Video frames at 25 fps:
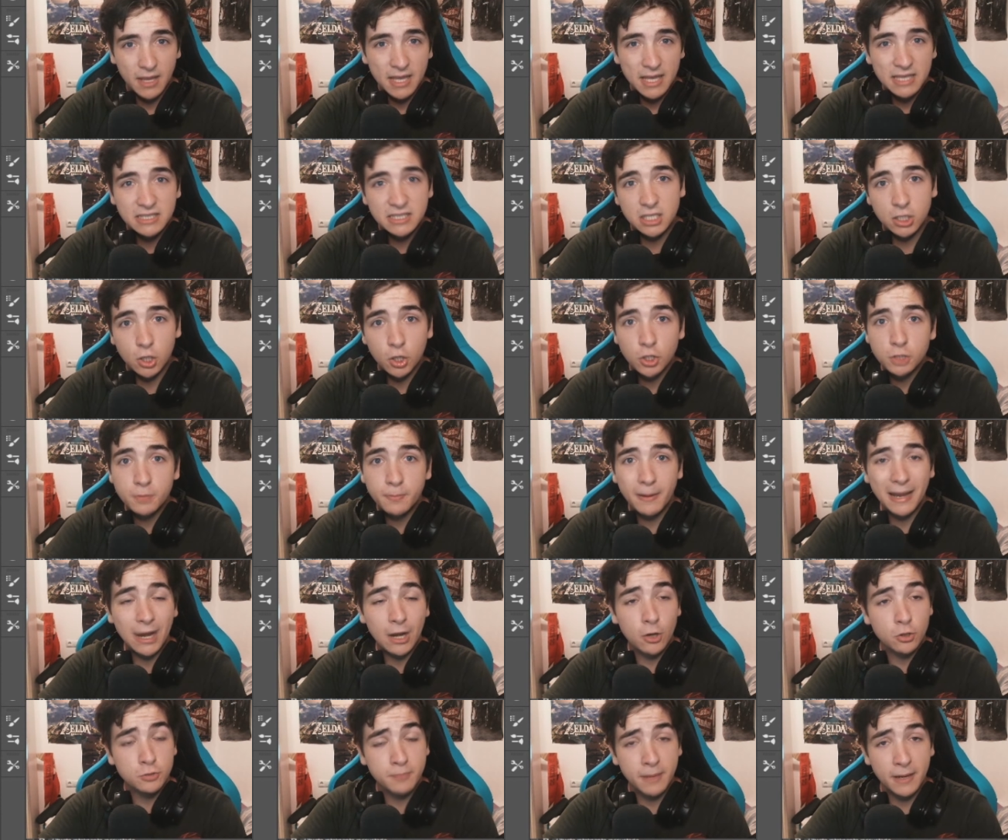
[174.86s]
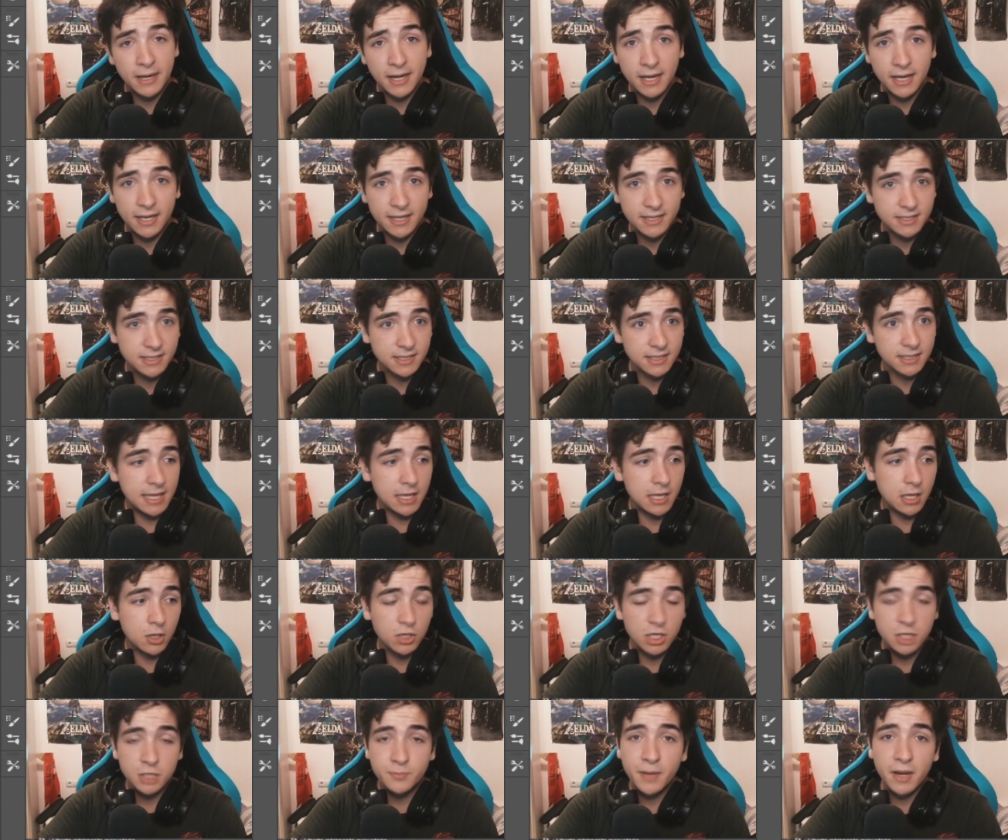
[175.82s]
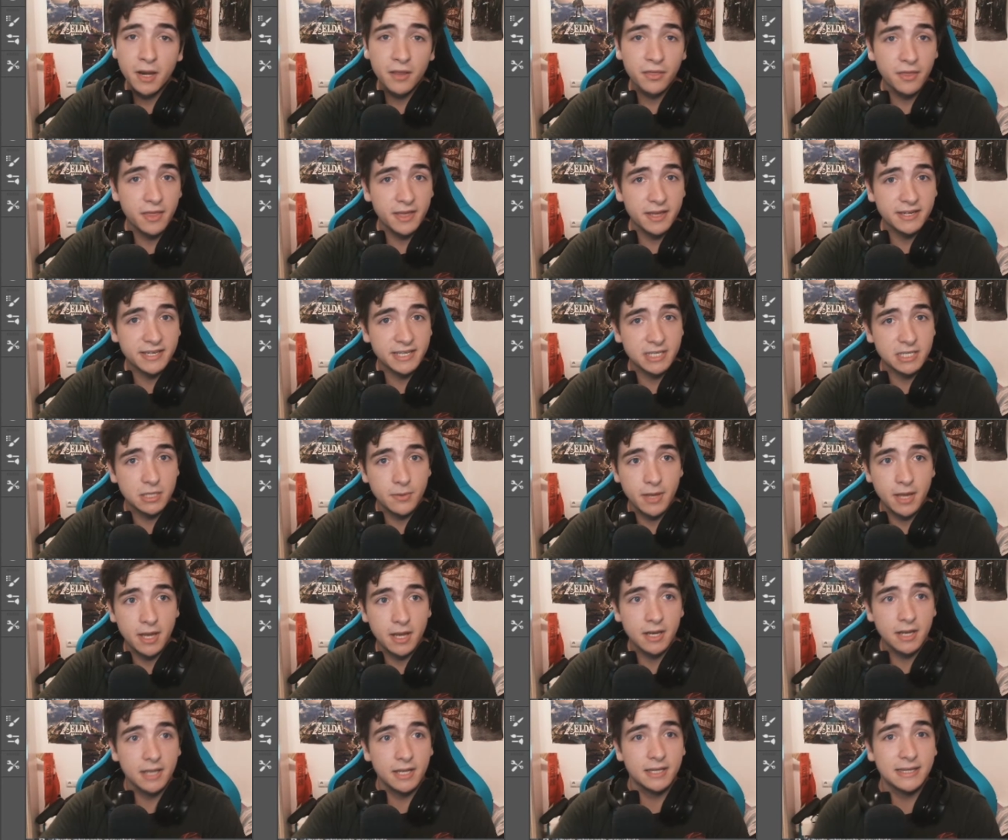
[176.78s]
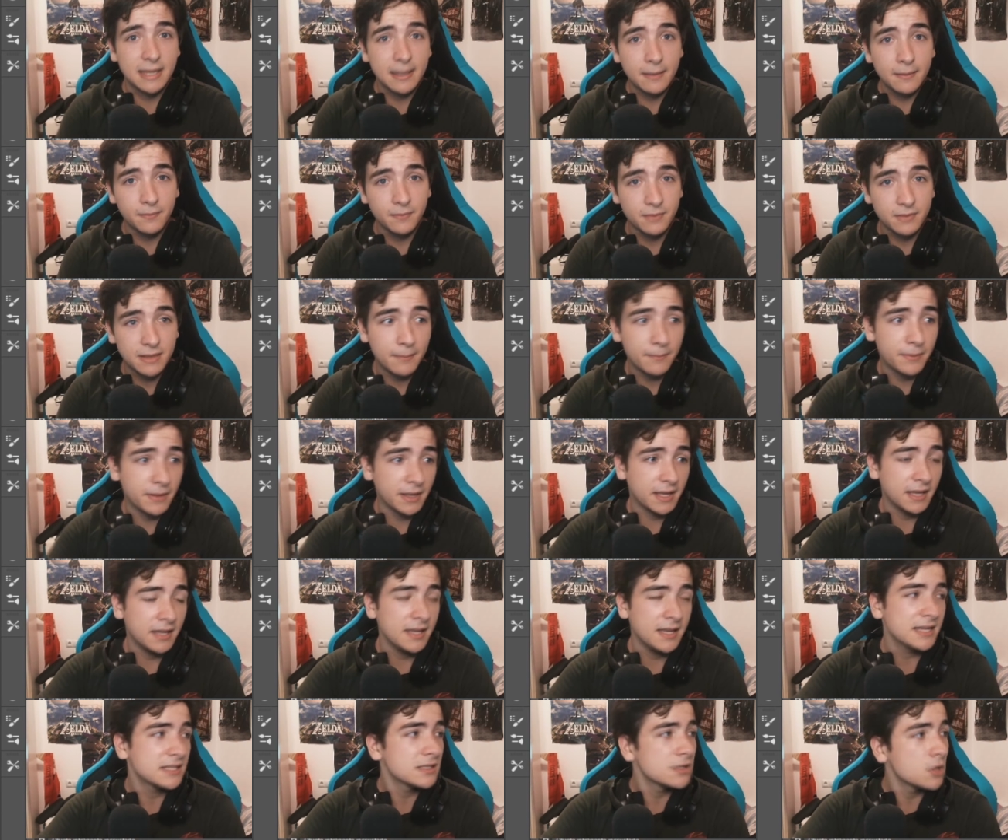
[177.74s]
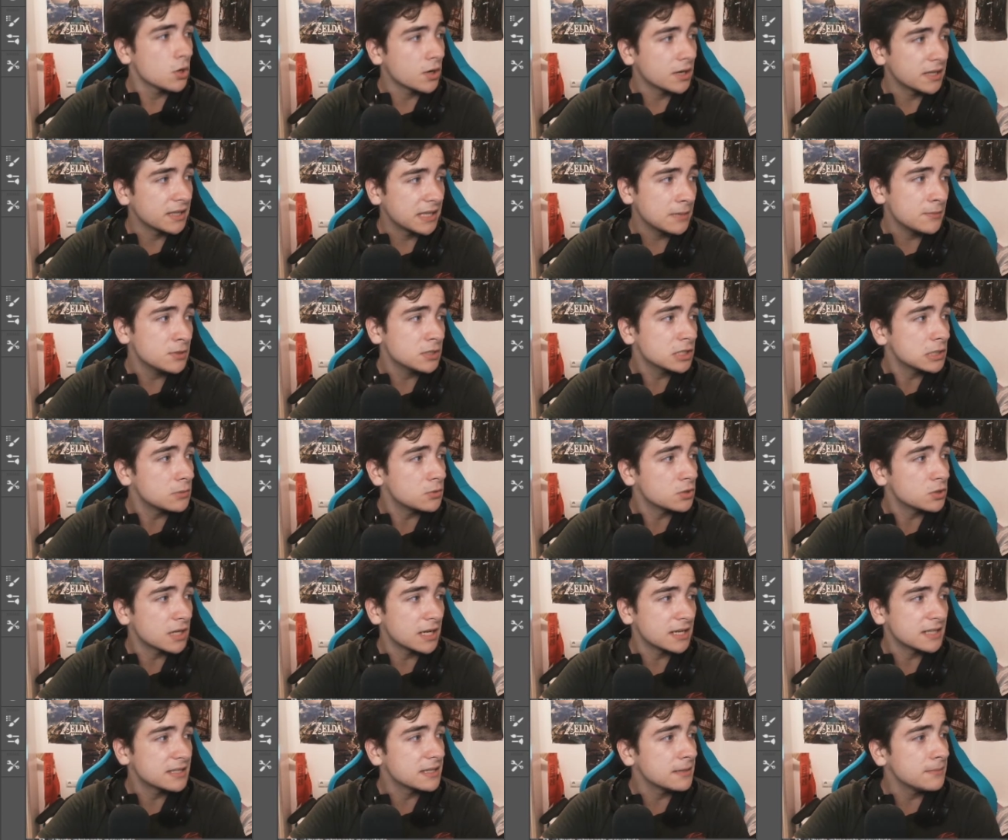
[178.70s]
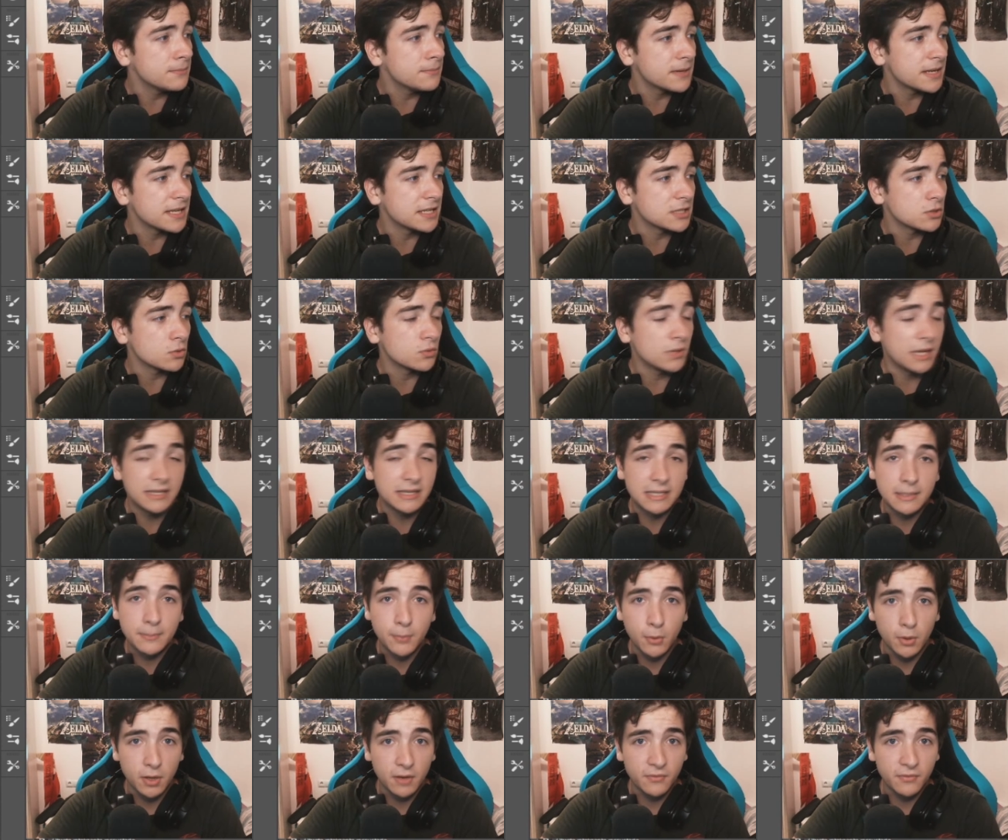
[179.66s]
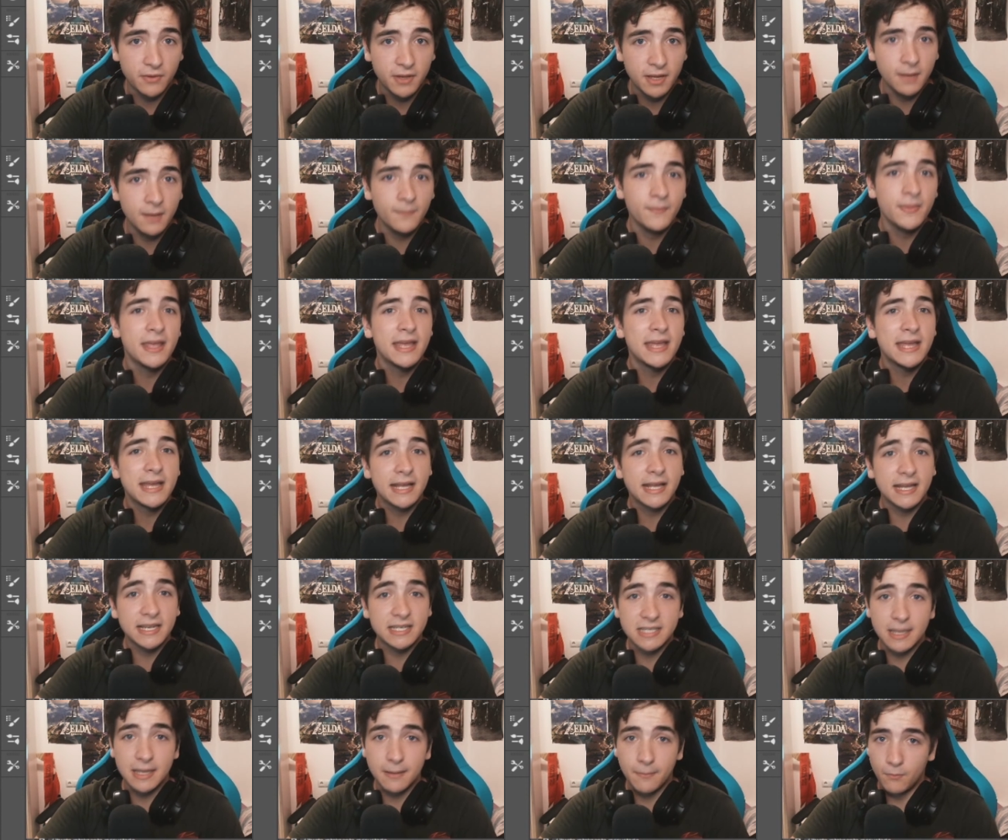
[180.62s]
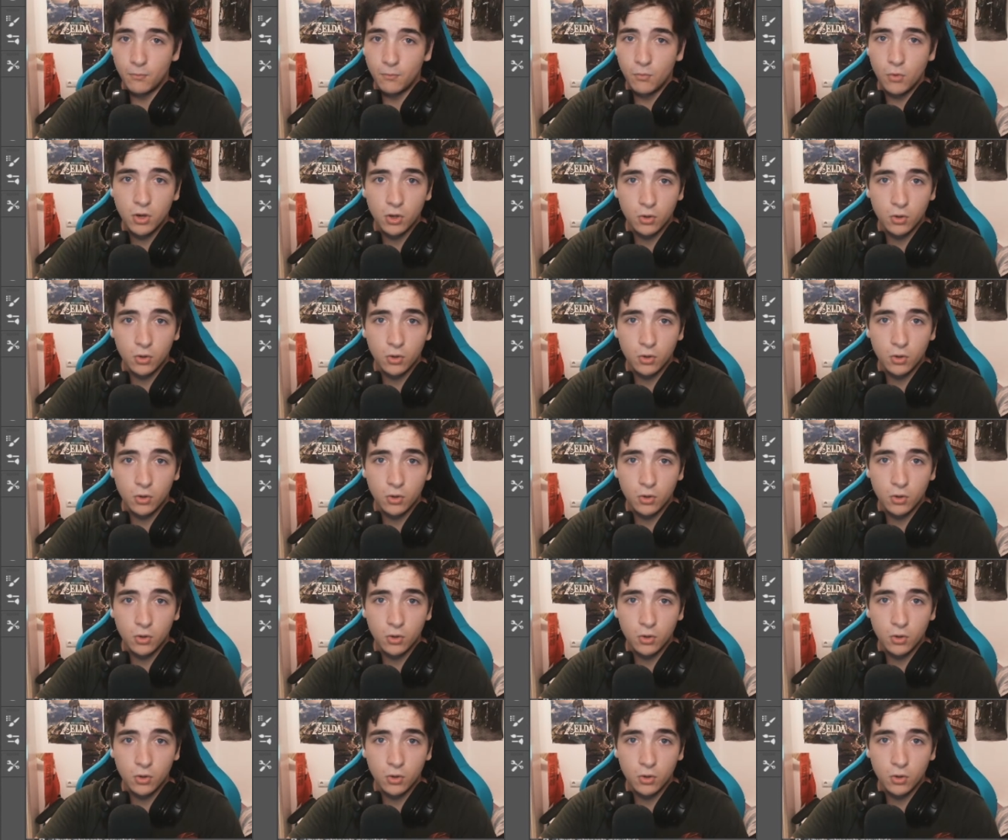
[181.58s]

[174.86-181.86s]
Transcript: Chicos, para los paneles y cosas parecidas que se vean tan tan pequeñas, lo que tenemos que buscar siempre es una tipografía que sea muy